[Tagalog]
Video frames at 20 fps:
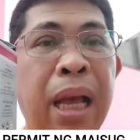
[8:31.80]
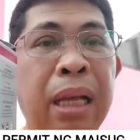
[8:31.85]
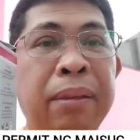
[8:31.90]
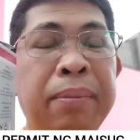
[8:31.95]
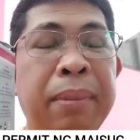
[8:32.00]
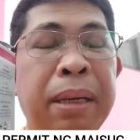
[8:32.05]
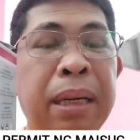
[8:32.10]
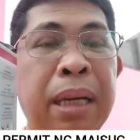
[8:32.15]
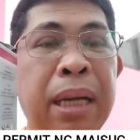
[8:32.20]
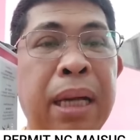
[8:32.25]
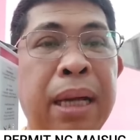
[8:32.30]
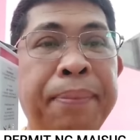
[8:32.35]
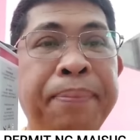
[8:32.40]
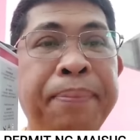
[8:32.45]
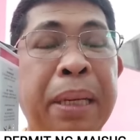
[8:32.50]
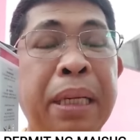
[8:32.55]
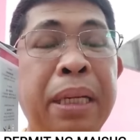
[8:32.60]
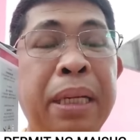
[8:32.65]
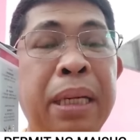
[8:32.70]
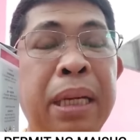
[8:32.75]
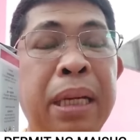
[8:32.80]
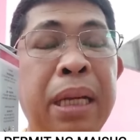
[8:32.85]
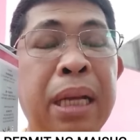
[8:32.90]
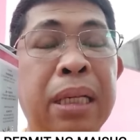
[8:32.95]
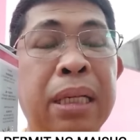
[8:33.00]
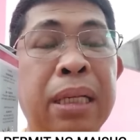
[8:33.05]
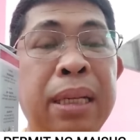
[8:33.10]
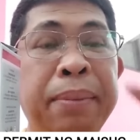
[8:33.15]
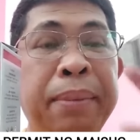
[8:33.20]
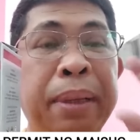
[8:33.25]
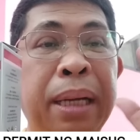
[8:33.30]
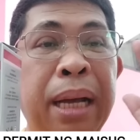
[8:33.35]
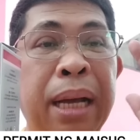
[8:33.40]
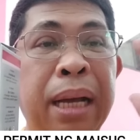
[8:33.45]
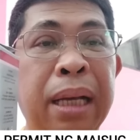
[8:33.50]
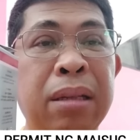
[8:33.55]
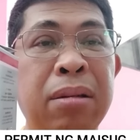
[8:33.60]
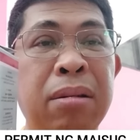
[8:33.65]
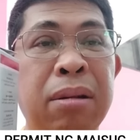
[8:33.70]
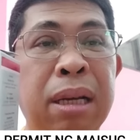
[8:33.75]
at mga paninigas ng mga
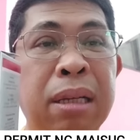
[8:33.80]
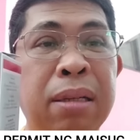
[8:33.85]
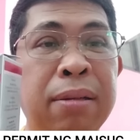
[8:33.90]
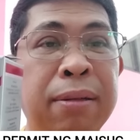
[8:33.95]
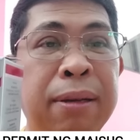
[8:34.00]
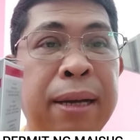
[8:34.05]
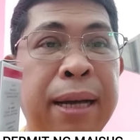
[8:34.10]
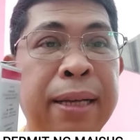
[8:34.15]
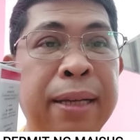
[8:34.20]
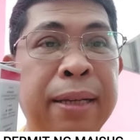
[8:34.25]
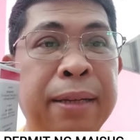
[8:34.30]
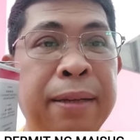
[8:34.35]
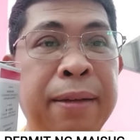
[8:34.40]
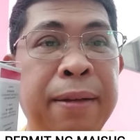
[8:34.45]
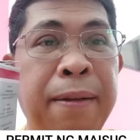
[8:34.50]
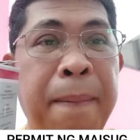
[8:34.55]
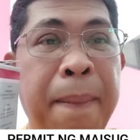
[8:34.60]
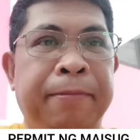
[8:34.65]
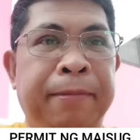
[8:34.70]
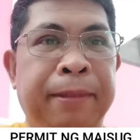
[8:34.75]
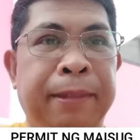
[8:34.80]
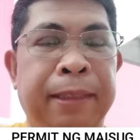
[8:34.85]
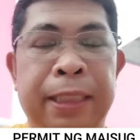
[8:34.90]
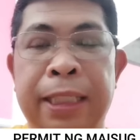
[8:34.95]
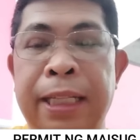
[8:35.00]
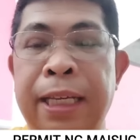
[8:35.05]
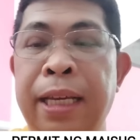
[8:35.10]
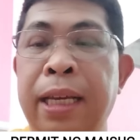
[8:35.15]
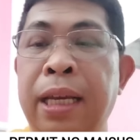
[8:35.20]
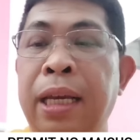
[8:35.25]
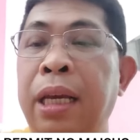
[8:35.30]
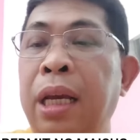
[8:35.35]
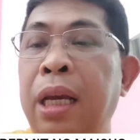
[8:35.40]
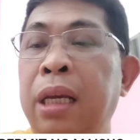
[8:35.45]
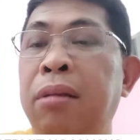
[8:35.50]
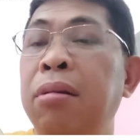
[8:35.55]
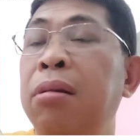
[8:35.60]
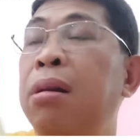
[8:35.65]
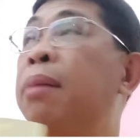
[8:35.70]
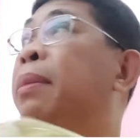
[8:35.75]
kaso kasoan
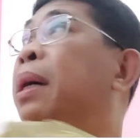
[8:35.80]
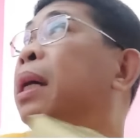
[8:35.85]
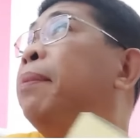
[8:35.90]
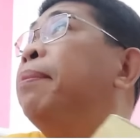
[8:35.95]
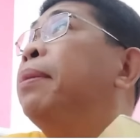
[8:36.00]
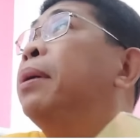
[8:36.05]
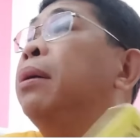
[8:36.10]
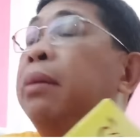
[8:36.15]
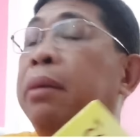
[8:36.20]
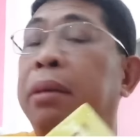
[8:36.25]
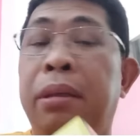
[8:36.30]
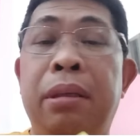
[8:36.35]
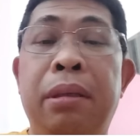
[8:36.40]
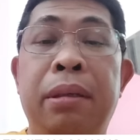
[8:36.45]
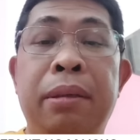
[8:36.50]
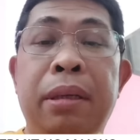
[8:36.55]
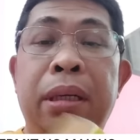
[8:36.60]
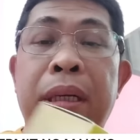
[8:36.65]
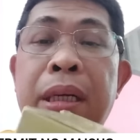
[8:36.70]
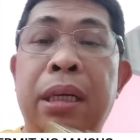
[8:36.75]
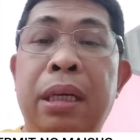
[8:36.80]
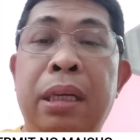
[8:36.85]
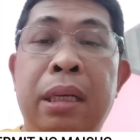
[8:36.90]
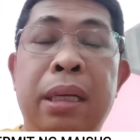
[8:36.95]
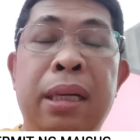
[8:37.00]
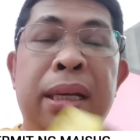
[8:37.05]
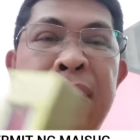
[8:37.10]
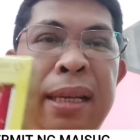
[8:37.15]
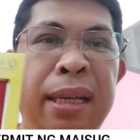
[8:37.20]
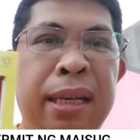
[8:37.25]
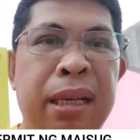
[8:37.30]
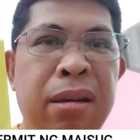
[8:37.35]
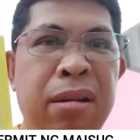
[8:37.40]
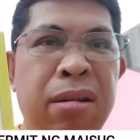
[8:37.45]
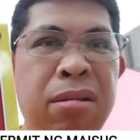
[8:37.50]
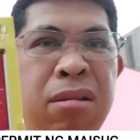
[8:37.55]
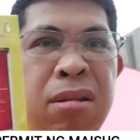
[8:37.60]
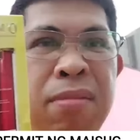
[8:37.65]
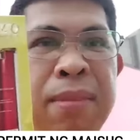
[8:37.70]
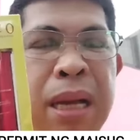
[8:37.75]
Ito naman po, uh,
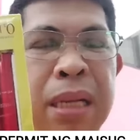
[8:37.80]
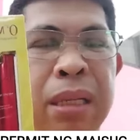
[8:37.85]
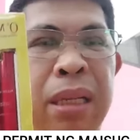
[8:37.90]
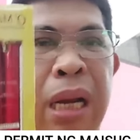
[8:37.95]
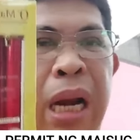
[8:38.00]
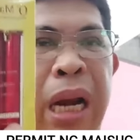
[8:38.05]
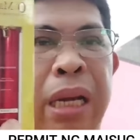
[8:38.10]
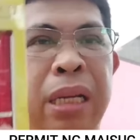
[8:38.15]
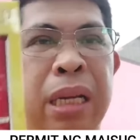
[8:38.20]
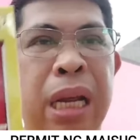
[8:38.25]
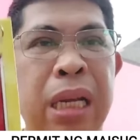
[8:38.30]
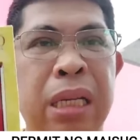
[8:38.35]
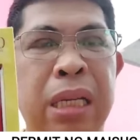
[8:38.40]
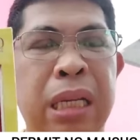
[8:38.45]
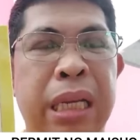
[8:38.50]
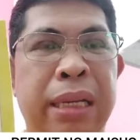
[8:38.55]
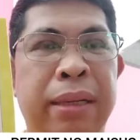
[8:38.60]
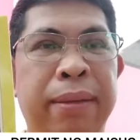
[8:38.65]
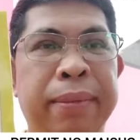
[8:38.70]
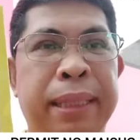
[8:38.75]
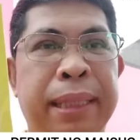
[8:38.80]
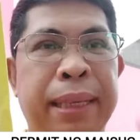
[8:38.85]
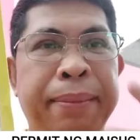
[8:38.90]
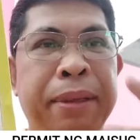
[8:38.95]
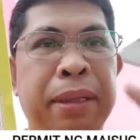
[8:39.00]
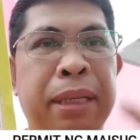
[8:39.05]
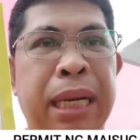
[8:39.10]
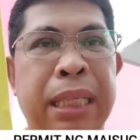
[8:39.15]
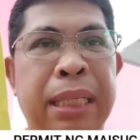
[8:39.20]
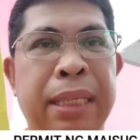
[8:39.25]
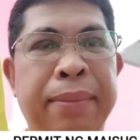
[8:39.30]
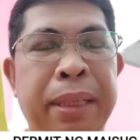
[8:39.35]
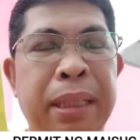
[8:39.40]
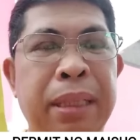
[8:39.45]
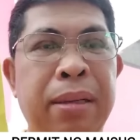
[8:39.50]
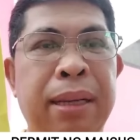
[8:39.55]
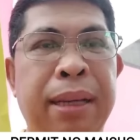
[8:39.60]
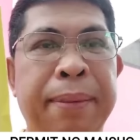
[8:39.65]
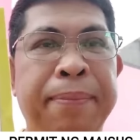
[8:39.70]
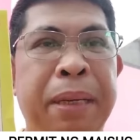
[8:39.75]
Automax Radiant Serum. Sa mukha
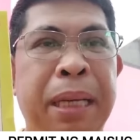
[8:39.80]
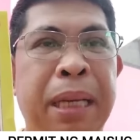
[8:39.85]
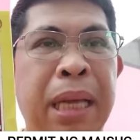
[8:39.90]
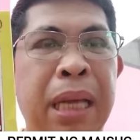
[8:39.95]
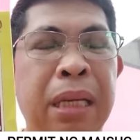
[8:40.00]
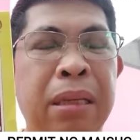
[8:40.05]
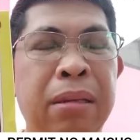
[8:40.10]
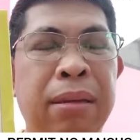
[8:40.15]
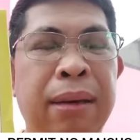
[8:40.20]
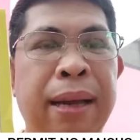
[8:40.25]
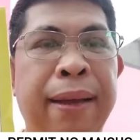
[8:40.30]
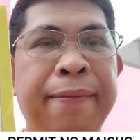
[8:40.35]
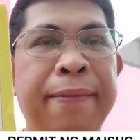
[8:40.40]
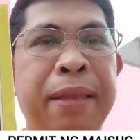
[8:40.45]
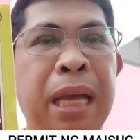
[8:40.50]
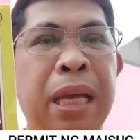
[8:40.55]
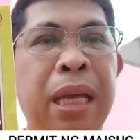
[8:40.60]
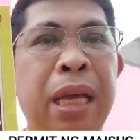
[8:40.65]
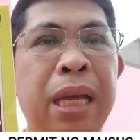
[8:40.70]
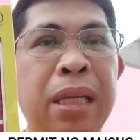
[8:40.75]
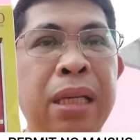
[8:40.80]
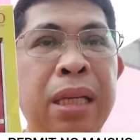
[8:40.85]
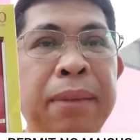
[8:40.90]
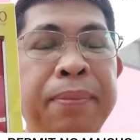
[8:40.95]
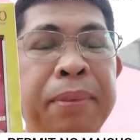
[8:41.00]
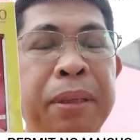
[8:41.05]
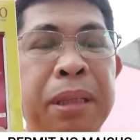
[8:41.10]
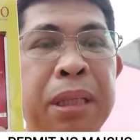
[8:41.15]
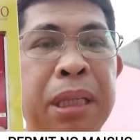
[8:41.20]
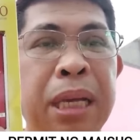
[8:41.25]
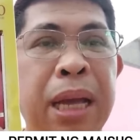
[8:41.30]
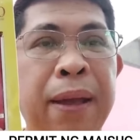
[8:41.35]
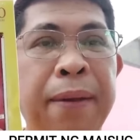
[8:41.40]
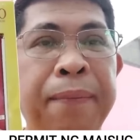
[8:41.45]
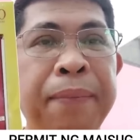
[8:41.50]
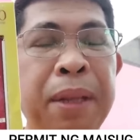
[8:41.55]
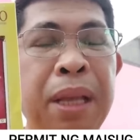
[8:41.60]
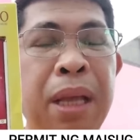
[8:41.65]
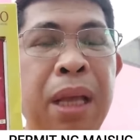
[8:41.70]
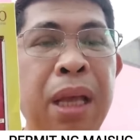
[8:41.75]
naman yung application. Anti-aging po
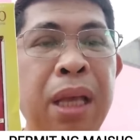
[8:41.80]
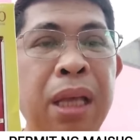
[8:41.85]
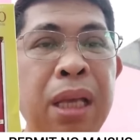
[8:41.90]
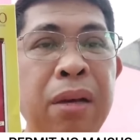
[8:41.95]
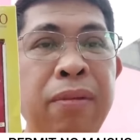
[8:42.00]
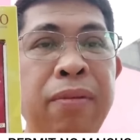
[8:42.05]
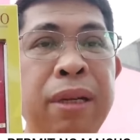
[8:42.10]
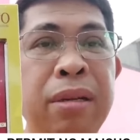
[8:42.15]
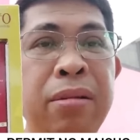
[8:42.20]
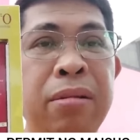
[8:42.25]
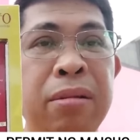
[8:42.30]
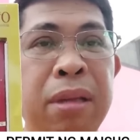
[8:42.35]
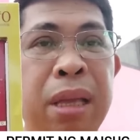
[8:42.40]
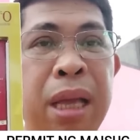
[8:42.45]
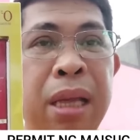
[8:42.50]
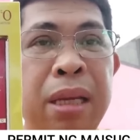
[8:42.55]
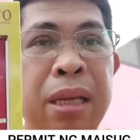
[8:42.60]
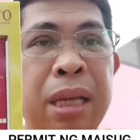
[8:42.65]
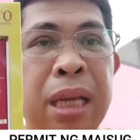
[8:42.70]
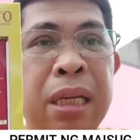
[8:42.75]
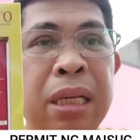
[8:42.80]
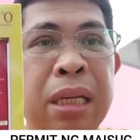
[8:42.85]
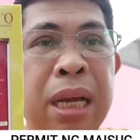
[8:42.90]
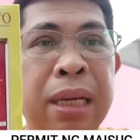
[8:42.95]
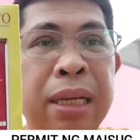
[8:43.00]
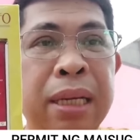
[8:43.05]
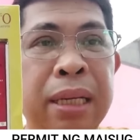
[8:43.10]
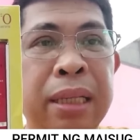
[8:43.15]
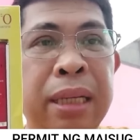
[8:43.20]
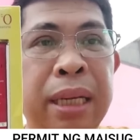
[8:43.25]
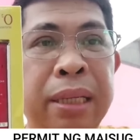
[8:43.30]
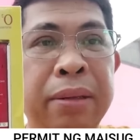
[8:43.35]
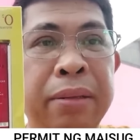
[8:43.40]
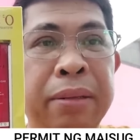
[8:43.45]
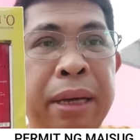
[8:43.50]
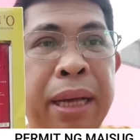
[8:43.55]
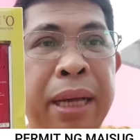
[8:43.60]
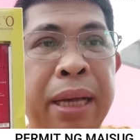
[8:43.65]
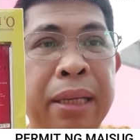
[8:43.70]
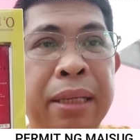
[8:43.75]
siya. You will look 10 years younger than
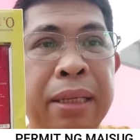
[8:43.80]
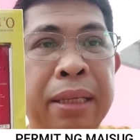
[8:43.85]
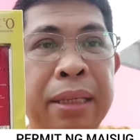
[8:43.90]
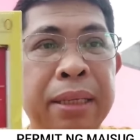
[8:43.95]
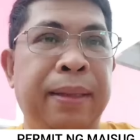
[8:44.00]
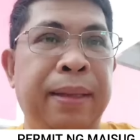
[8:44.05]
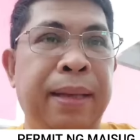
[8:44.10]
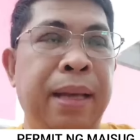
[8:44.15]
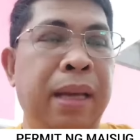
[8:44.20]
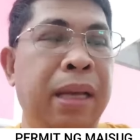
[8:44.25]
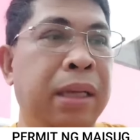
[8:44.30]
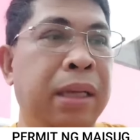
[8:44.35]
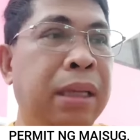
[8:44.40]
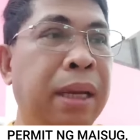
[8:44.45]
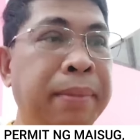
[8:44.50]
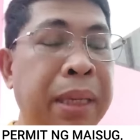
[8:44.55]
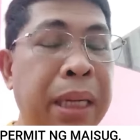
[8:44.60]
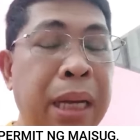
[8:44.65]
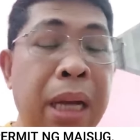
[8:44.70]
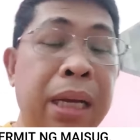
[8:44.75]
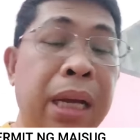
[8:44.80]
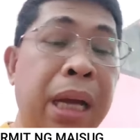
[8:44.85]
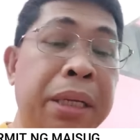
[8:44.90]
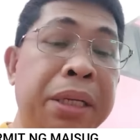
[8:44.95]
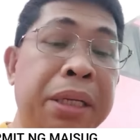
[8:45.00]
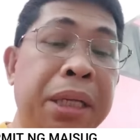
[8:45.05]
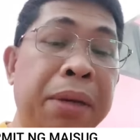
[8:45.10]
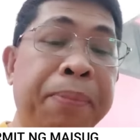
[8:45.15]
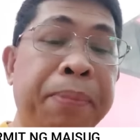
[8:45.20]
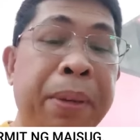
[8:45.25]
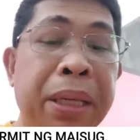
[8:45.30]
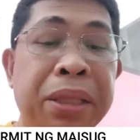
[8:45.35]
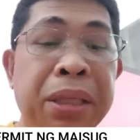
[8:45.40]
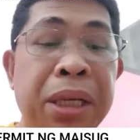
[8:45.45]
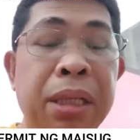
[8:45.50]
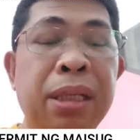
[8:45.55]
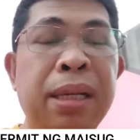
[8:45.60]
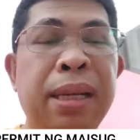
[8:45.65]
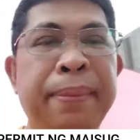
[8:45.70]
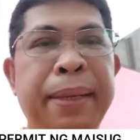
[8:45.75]
your age. Sa mga cancer
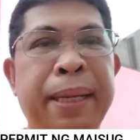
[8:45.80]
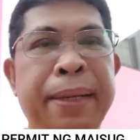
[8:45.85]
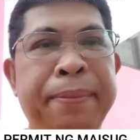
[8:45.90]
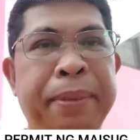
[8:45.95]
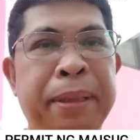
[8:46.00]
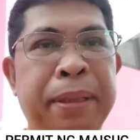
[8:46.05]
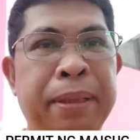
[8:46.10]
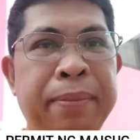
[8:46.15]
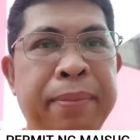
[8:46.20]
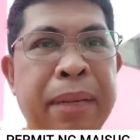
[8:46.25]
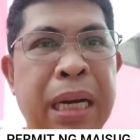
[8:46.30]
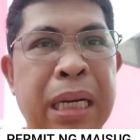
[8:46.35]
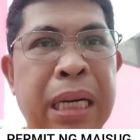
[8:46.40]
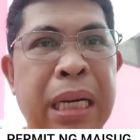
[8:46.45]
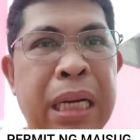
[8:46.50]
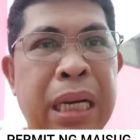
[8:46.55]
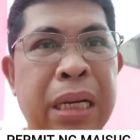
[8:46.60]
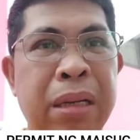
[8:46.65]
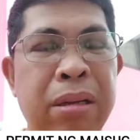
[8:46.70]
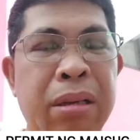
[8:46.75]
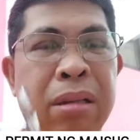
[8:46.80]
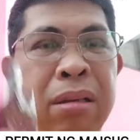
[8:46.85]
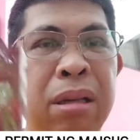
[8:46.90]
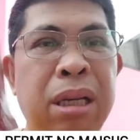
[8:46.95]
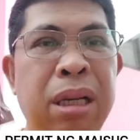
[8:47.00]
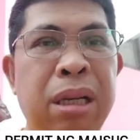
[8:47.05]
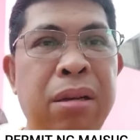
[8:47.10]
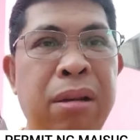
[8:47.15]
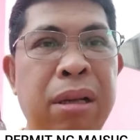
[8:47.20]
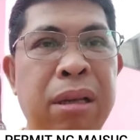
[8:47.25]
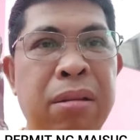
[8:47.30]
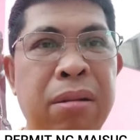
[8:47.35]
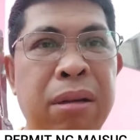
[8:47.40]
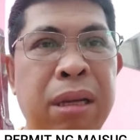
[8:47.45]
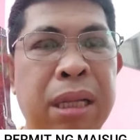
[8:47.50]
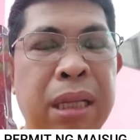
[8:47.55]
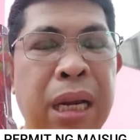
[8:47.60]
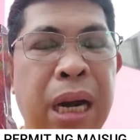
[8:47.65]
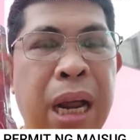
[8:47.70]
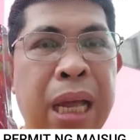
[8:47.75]
patients naman po, baka lang gusto ninyo
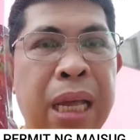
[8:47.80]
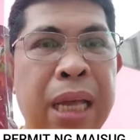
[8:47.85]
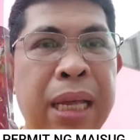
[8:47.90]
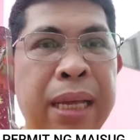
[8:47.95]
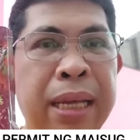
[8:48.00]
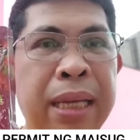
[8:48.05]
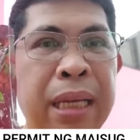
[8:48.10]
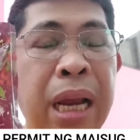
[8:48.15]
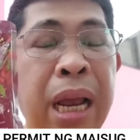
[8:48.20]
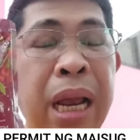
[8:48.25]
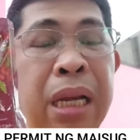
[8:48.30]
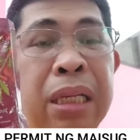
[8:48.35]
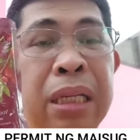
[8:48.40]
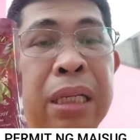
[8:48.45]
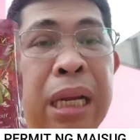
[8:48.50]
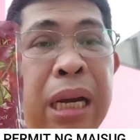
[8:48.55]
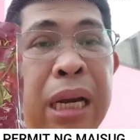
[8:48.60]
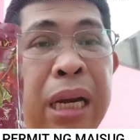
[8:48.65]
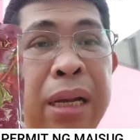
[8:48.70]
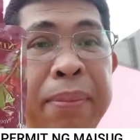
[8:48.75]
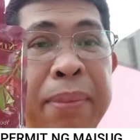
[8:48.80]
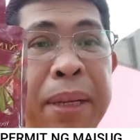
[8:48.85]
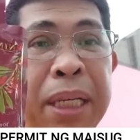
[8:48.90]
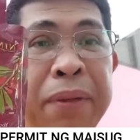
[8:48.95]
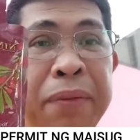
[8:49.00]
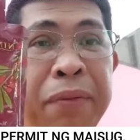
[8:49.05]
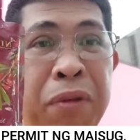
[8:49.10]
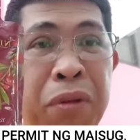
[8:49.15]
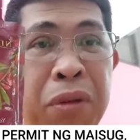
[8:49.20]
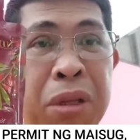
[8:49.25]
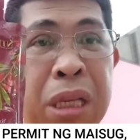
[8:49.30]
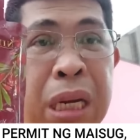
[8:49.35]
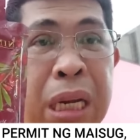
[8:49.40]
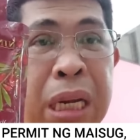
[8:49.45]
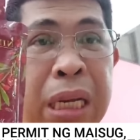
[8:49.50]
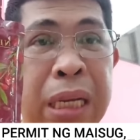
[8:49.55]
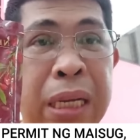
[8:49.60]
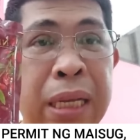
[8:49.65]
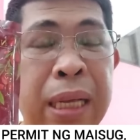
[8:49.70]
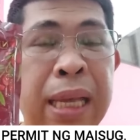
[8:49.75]
itong itry. Ning Red Mixed Fruit
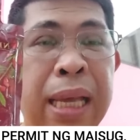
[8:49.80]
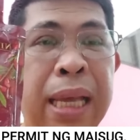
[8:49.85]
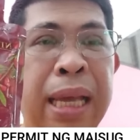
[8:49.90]
Drink.